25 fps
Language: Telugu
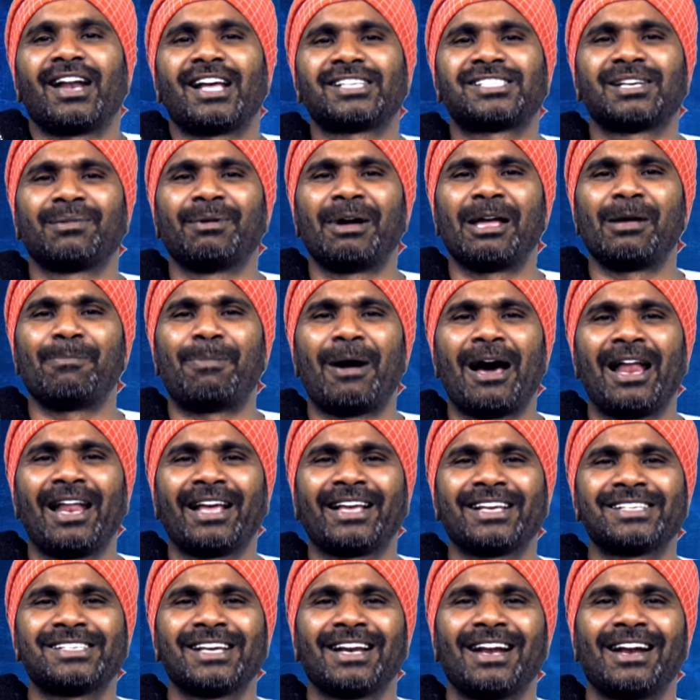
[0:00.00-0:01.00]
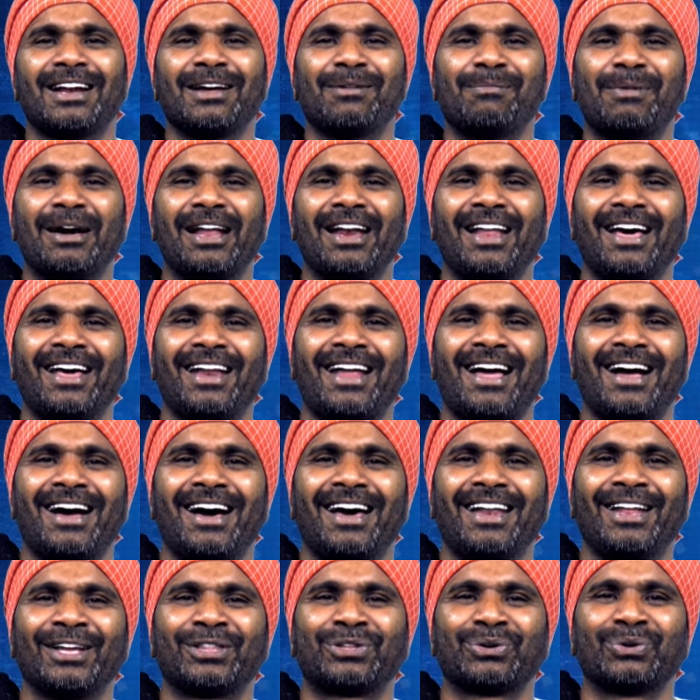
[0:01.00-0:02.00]
రసమై బాలకిషన్ అన్న మళ్ళా
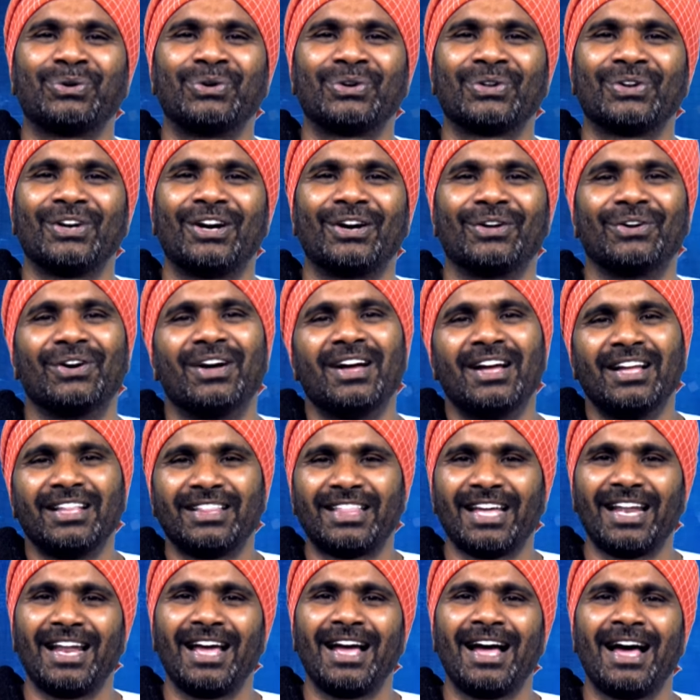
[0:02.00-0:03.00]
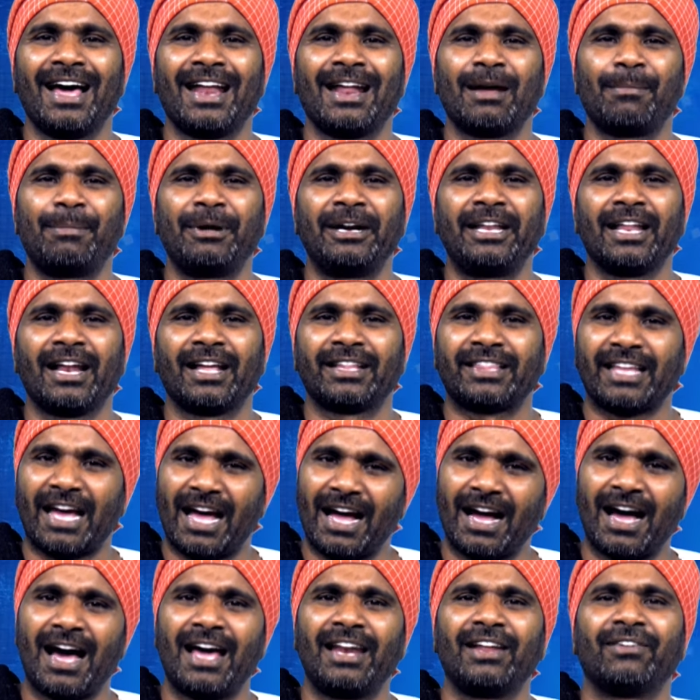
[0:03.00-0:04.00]
రాగాలు ఎత్తుకుంటున్నాడు తెలంగాణ
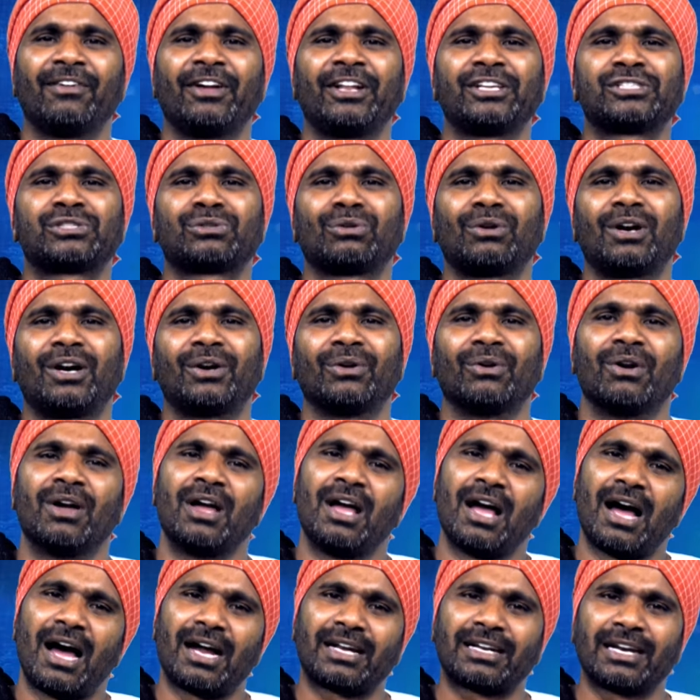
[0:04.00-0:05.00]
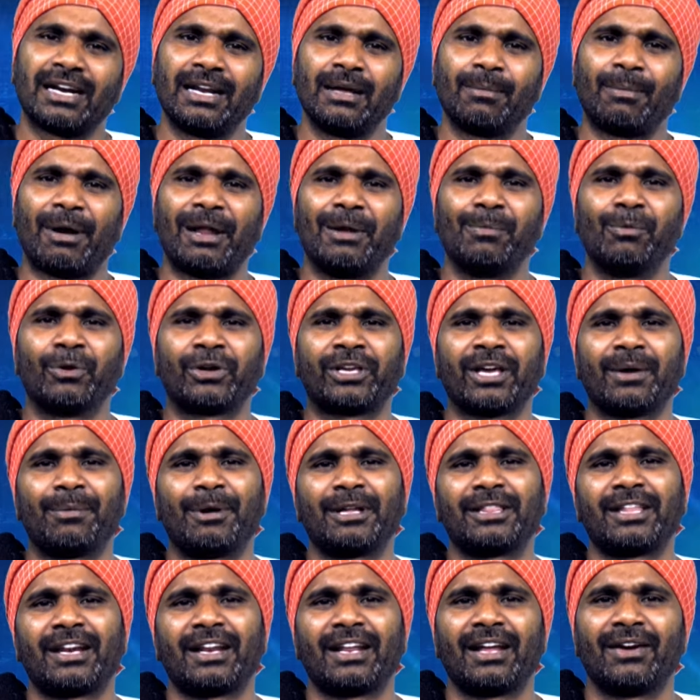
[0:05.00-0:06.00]
బిడ్డల త్యాగాలు వివరిస్తున్నాడు అట్లనే మలి
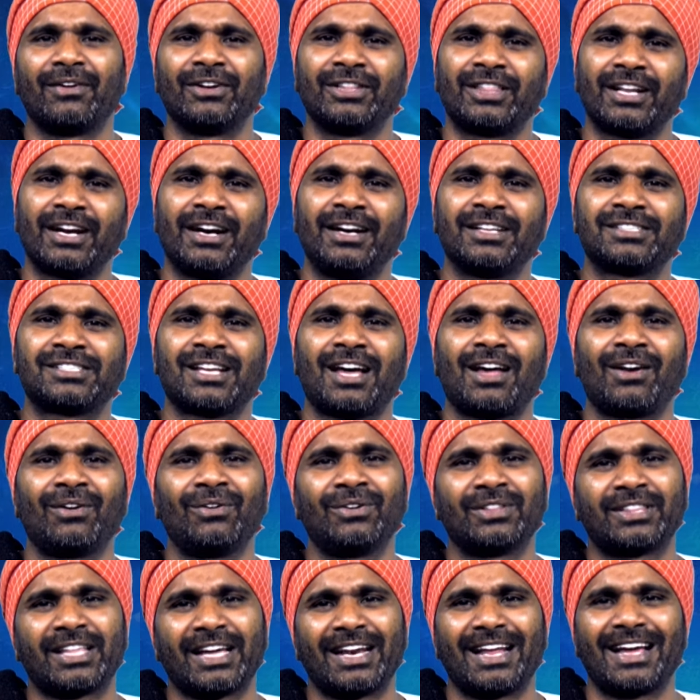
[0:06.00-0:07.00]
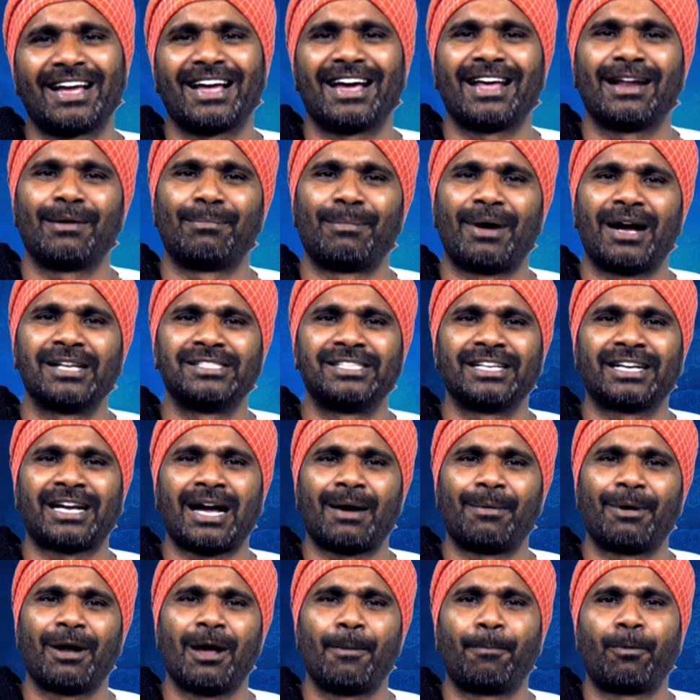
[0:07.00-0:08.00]
ముఖ్యమంత్రి రేవంత్ రెడ్డి సార్ను తెలంగాణ
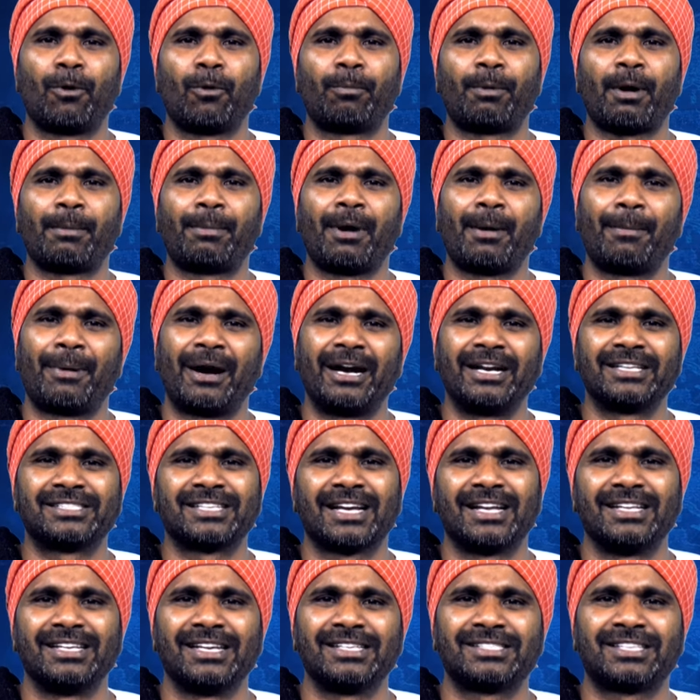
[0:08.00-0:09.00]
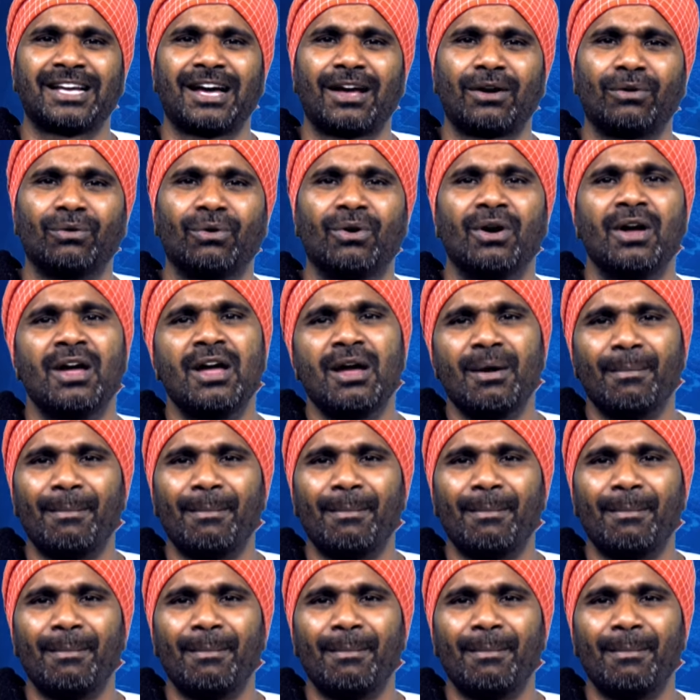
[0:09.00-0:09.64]
మాజీ పూ పెబ్బ బండి సంజయ్ సార్ను